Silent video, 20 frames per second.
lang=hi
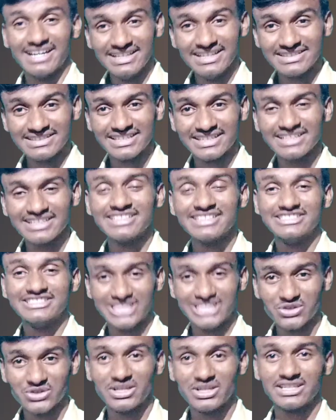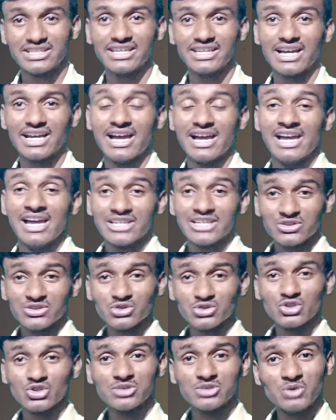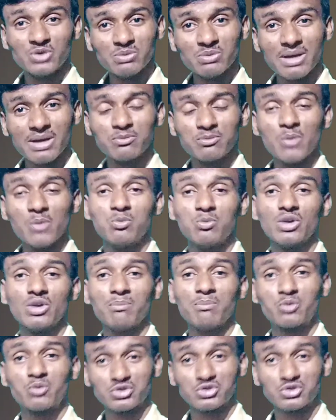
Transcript: अंत तक जरूर देखेगा क्योंकि दोस्तों इस वीडियो में आपको पूरा